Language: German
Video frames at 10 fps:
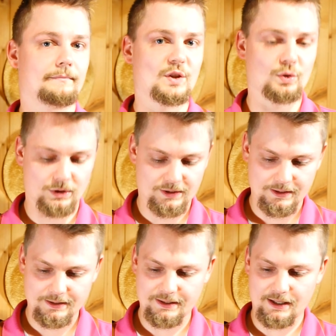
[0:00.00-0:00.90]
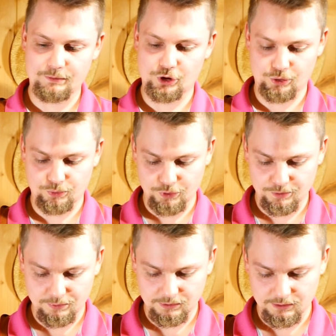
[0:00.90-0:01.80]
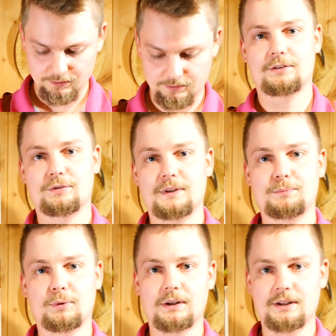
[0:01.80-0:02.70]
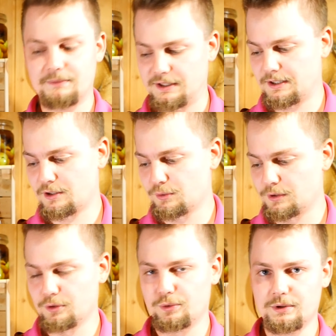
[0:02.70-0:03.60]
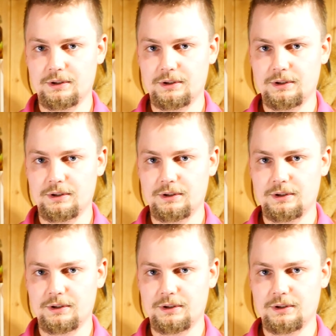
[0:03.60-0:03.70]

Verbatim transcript: So, das Ganze jetzt einmal schön durchpürieren. Soweit püriert haben sich der Zucker gelöst